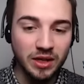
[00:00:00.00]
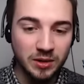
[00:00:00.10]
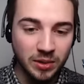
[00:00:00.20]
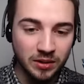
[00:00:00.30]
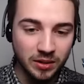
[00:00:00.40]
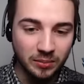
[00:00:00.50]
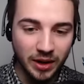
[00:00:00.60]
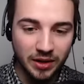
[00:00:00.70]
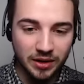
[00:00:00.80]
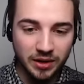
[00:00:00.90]
Ich bin
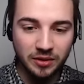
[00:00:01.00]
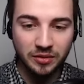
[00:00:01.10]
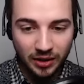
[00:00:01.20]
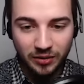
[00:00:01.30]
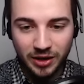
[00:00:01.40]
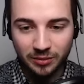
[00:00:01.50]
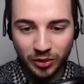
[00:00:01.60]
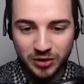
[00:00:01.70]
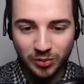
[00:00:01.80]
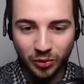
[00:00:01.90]
bei den freiwilligen
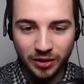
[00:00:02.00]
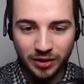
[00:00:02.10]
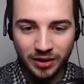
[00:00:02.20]
Postboden.